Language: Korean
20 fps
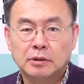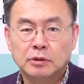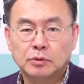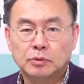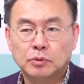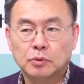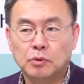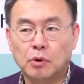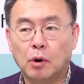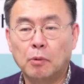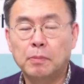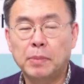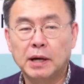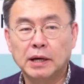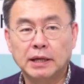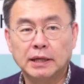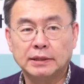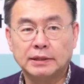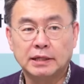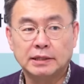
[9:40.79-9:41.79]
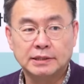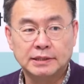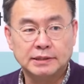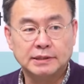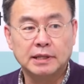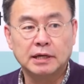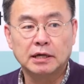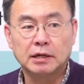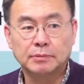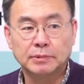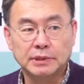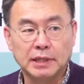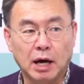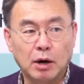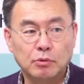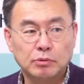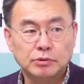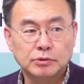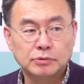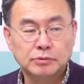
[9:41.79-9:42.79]
또 업황에 대한 기대감이
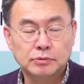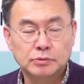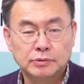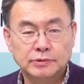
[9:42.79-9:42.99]
나오는